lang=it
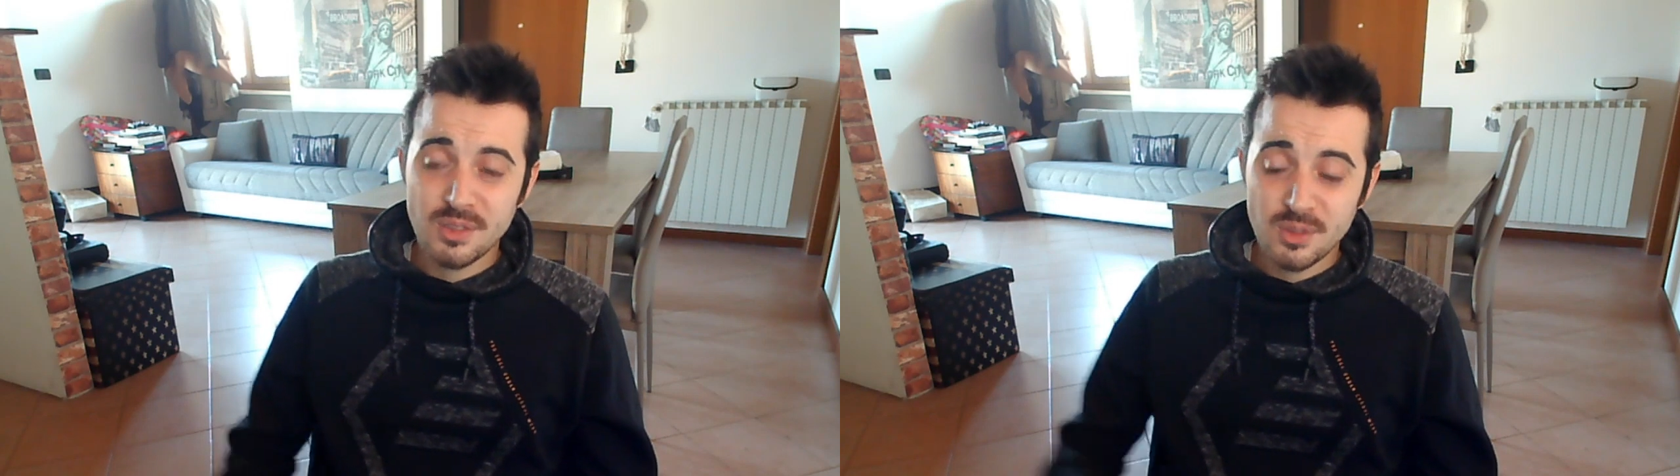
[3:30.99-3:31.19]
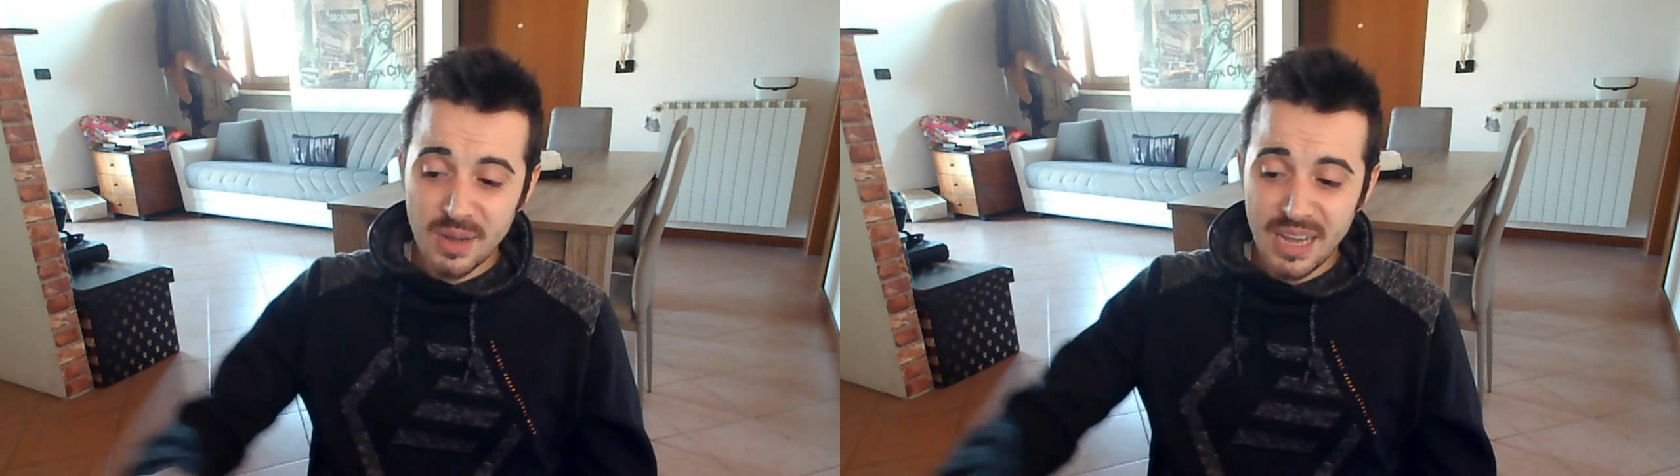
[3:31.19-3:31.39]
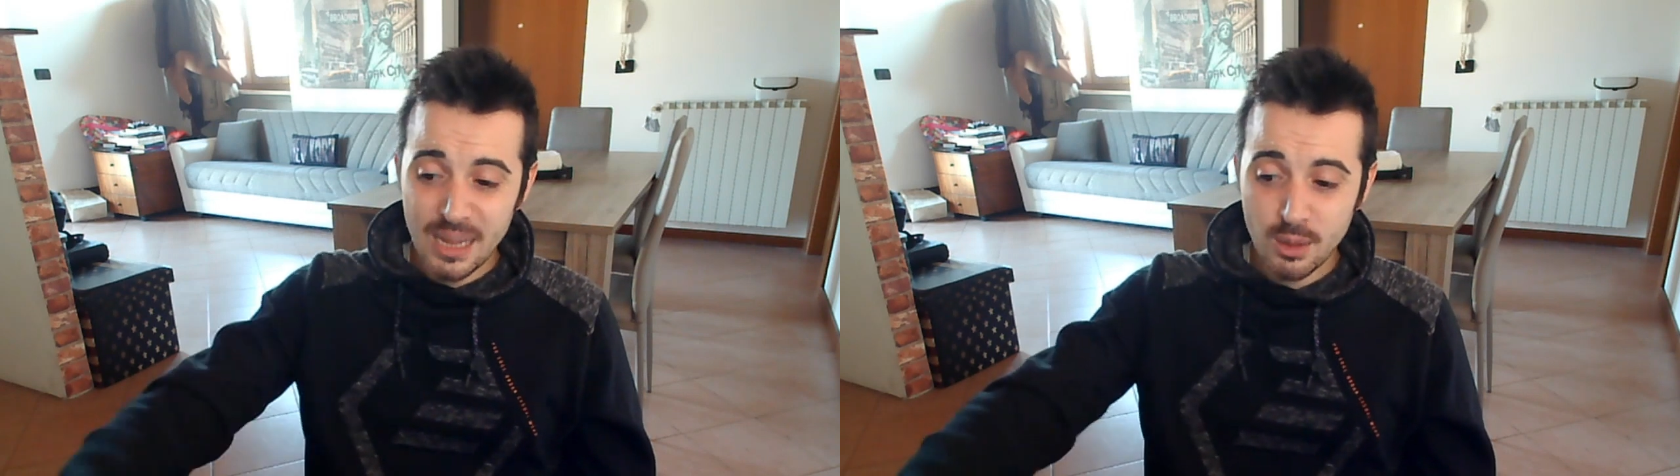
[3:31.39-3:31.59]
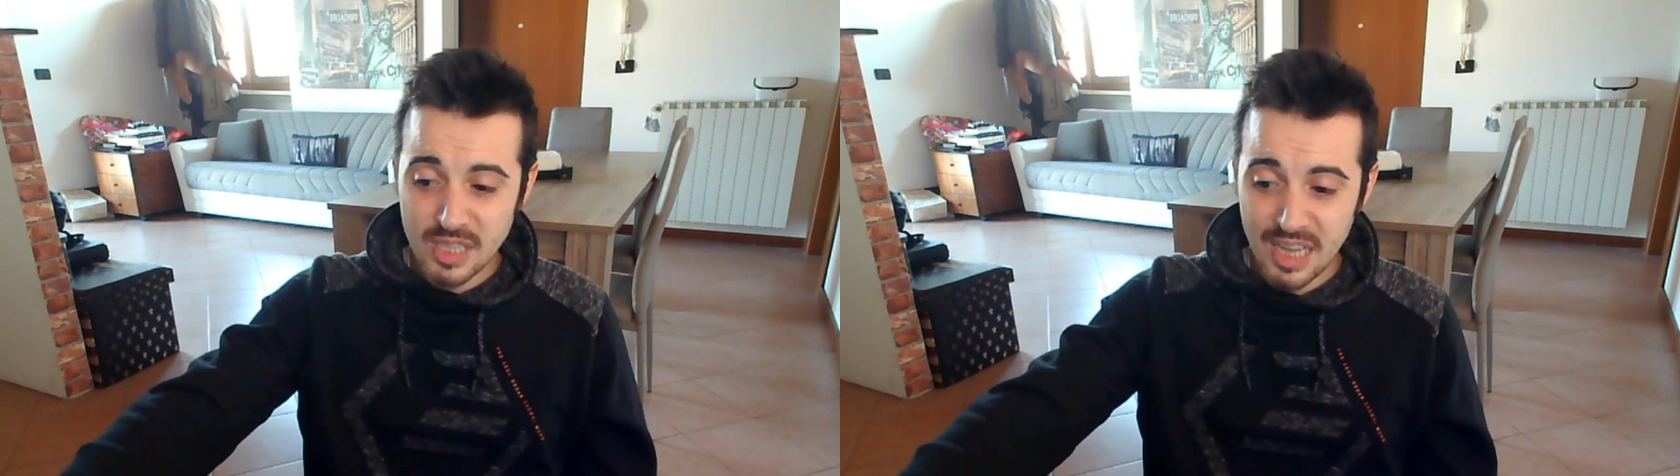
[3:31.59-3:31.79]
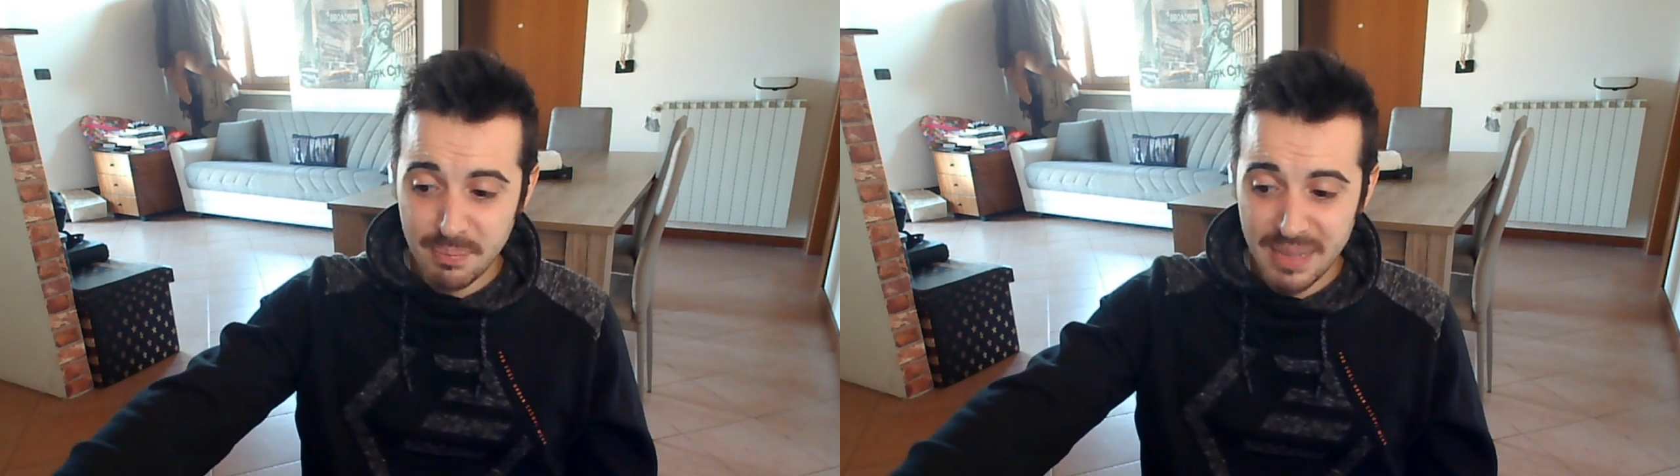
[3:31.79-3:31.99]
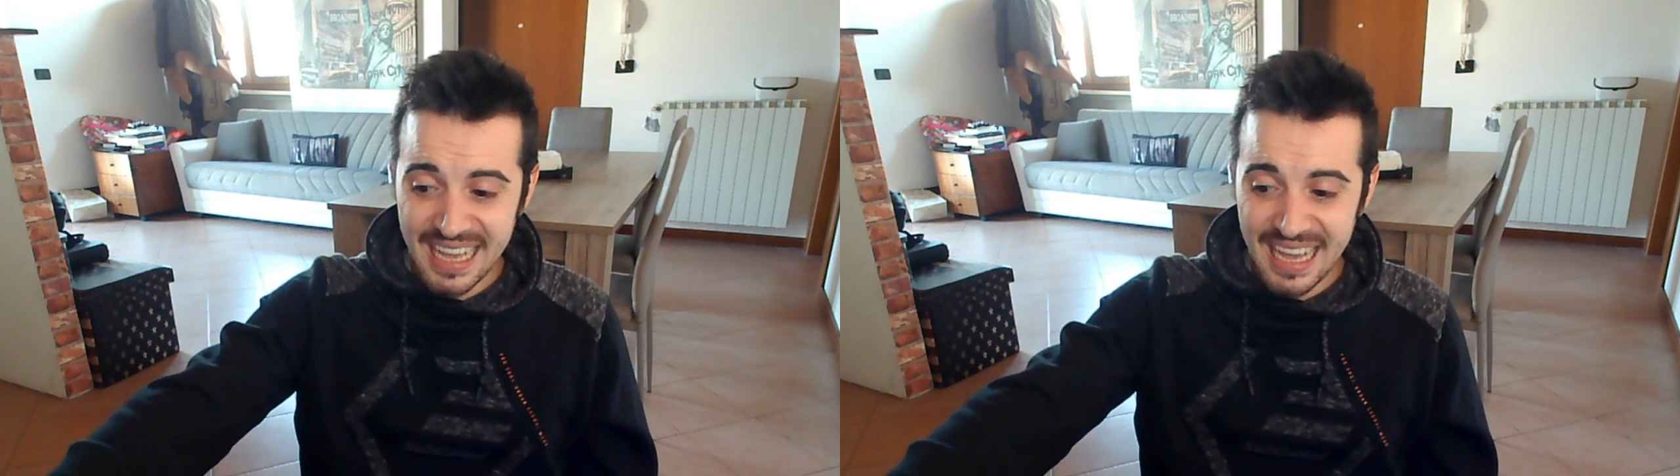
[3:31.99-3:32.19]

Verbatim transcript: non credo sarebbe